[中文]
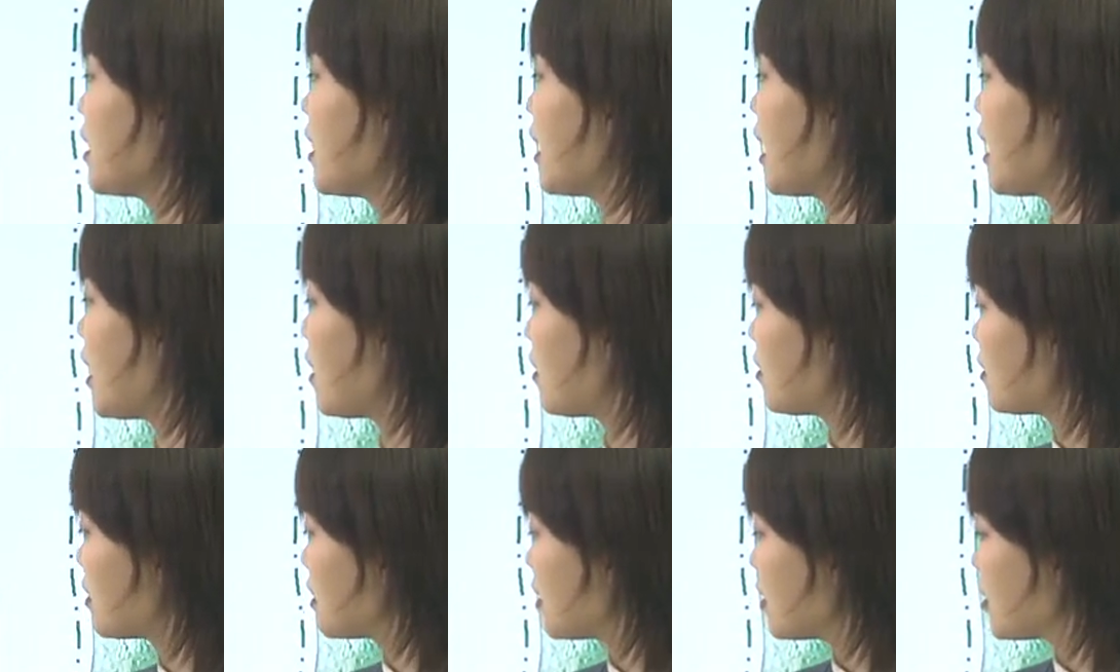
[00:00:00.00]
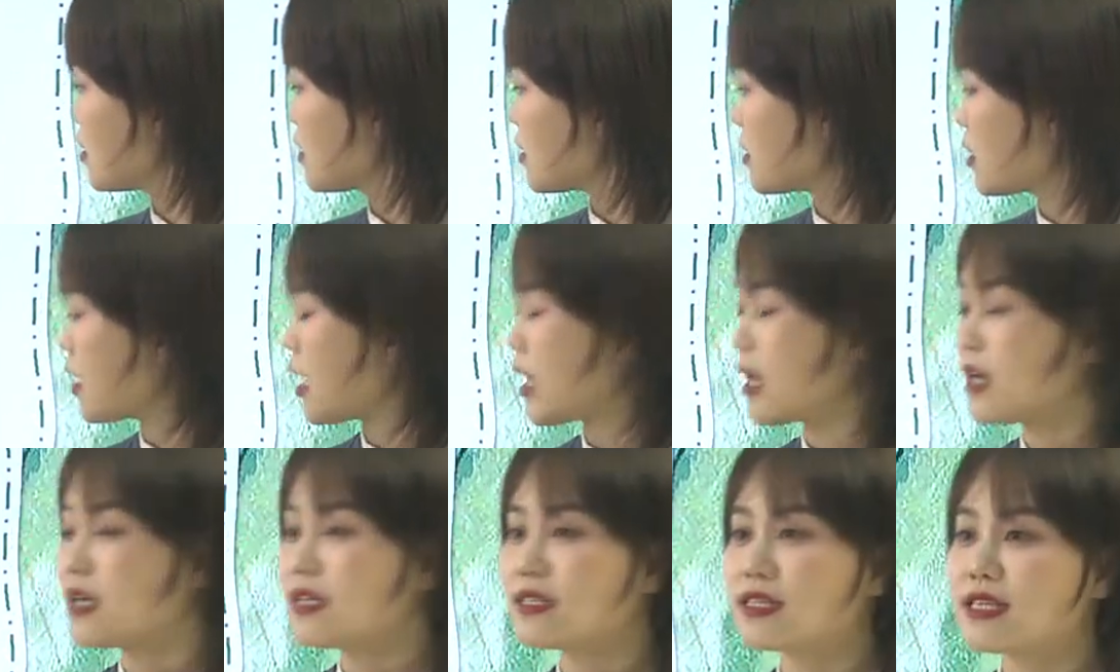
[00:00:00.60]
好，
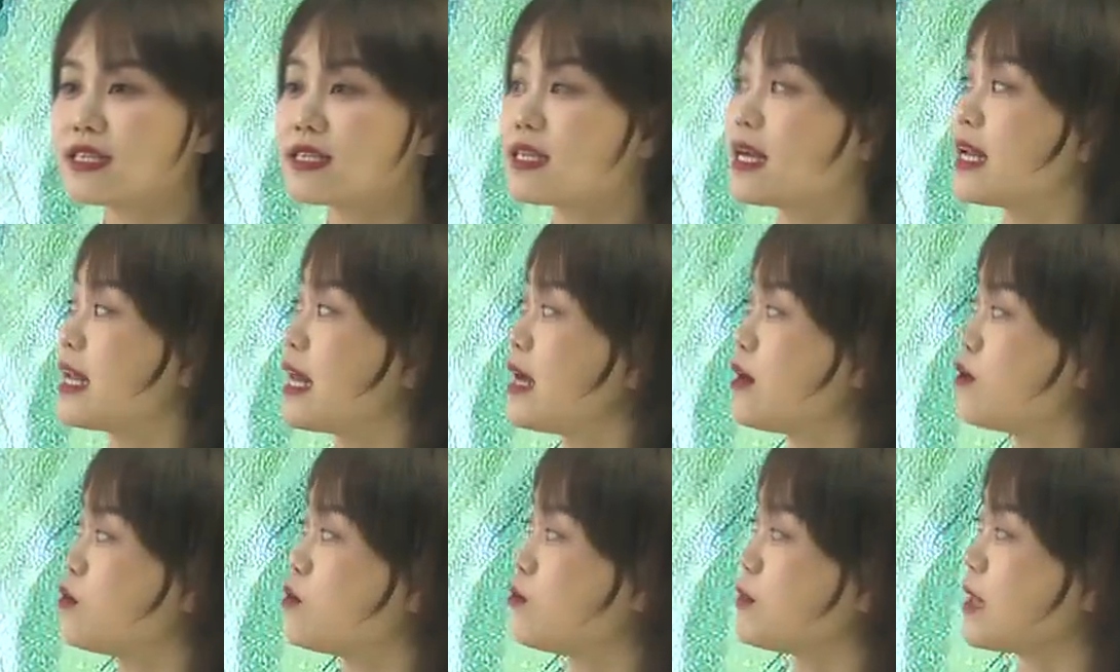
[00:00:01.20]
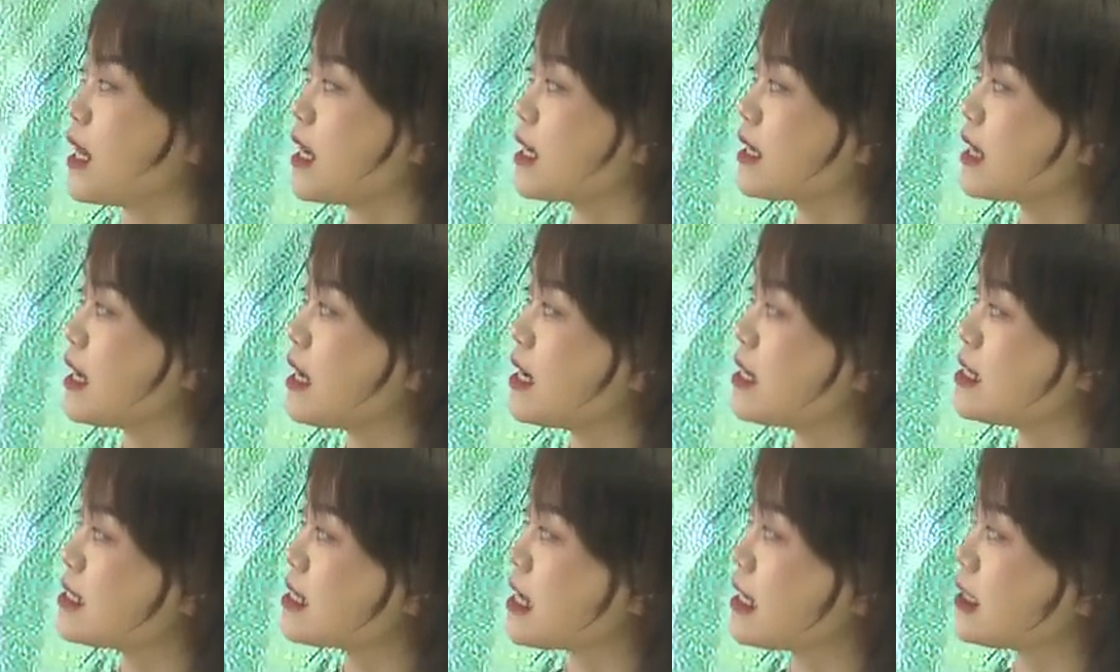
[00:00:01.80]
那接下来我们来
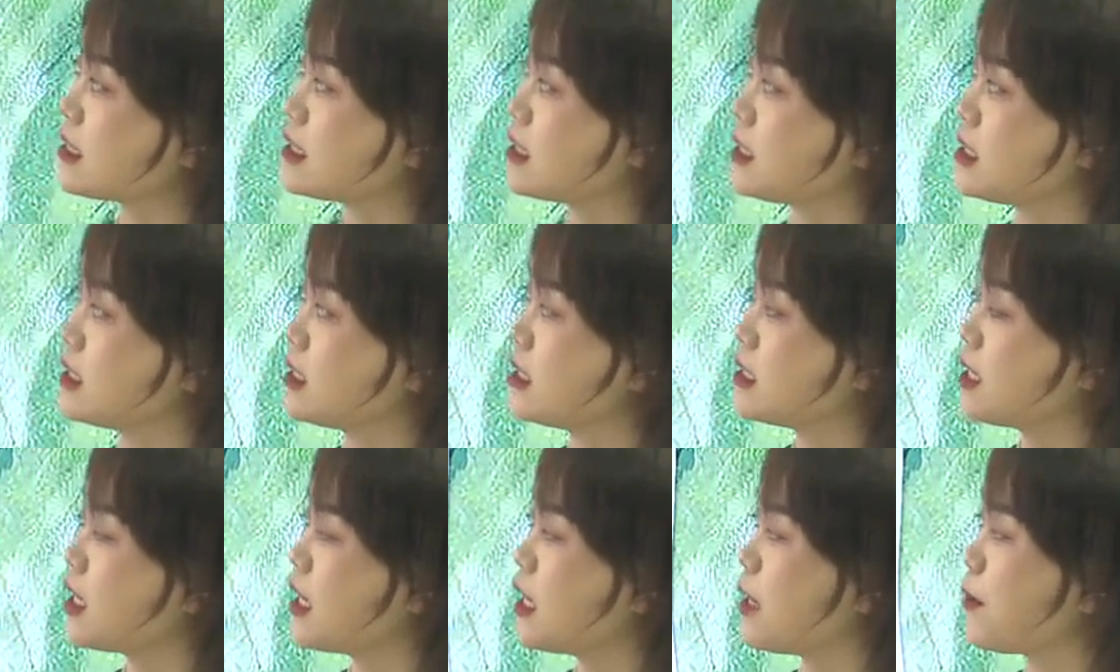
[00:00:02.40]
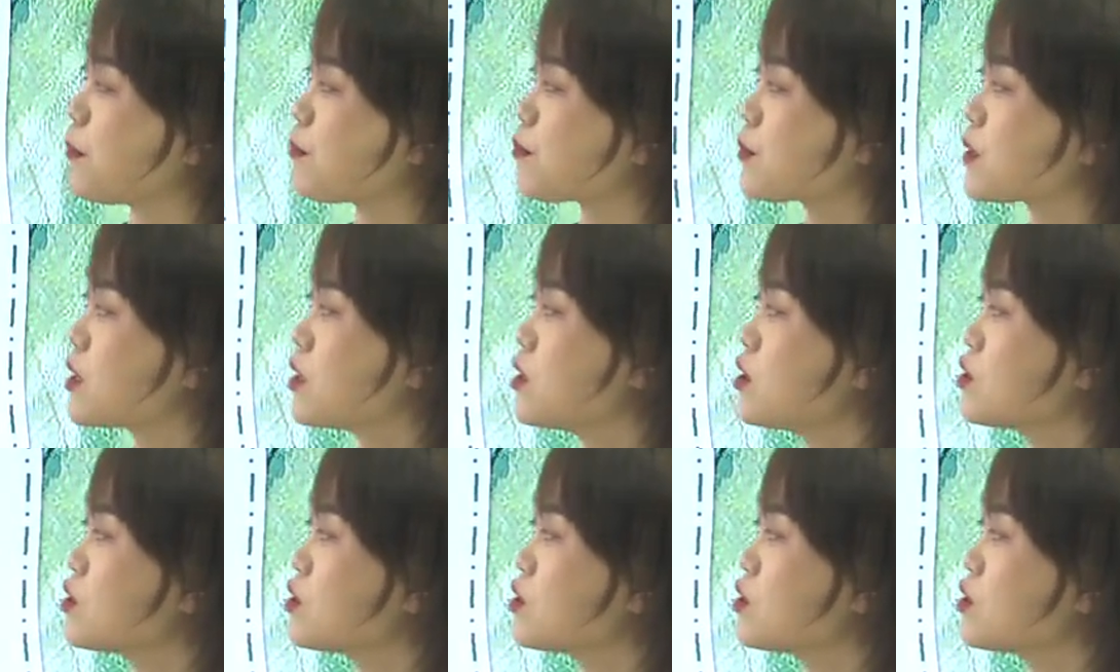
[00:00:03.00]
看一下题啊。